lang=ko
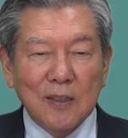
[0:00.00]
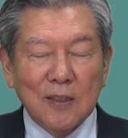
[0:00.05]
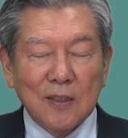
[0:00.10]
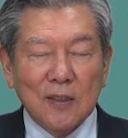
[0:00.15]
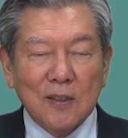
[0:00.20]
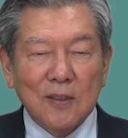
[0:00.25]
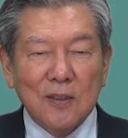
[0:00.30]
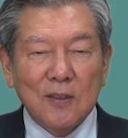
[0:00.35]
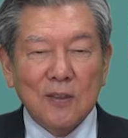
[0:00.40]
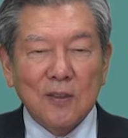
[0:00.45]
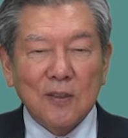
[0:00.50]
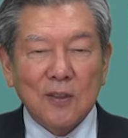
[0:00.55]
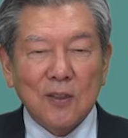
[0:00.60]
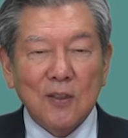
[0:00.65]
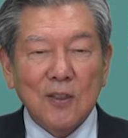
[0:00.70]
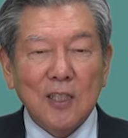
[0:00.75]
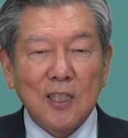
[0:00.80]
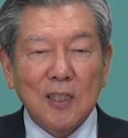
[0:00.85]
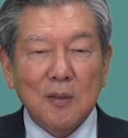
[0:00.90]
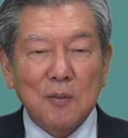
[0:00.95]
그런
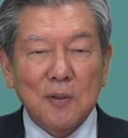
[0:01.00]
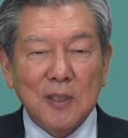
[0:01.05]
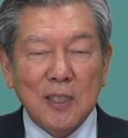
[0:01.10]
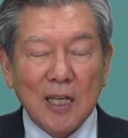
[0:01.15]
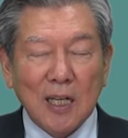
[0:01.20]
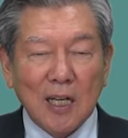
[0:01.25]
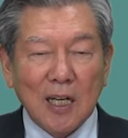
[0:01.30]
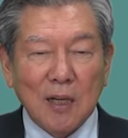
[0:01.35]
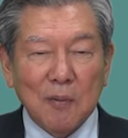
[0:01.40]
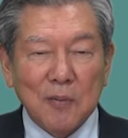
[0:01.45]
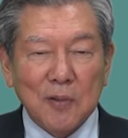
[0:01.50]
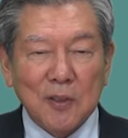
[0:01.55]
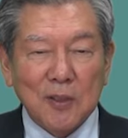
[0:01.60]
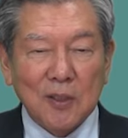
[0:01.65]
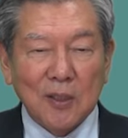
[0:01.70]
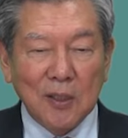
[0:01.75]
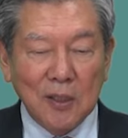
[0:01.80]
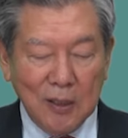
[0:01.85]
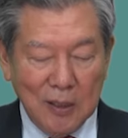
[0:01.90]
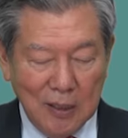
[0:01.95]
선생님을
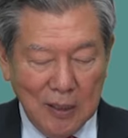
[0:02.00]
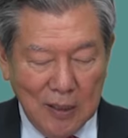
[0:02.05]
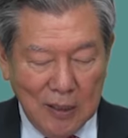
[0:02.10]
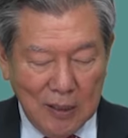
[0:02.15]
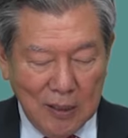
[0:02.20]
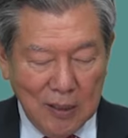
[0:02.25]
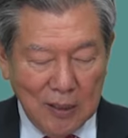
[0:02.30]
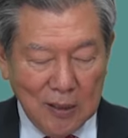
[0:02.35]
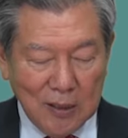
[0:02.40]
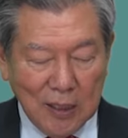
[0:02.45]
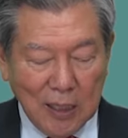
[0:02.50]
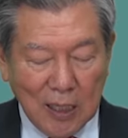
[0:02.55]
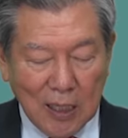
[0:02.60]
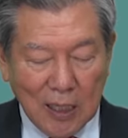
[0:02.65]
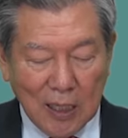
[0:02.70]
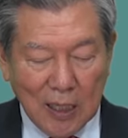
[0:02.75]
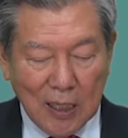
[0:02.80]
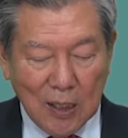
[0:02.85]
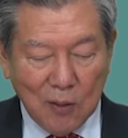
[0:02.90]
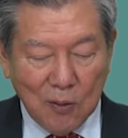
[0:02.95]
생각하면서 어,
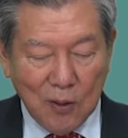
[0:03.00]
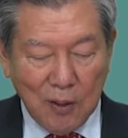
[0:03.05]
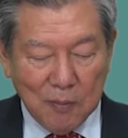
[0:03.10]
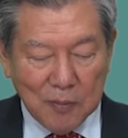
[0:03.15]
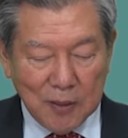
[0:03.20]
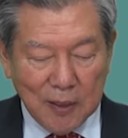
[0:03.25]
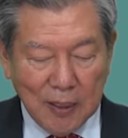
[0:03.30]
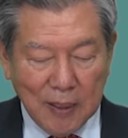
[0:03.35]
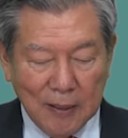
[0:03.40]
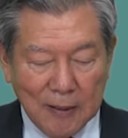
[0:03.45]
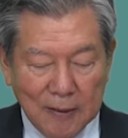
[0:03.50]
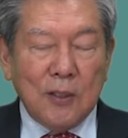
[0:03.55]
살아가려고 합니다.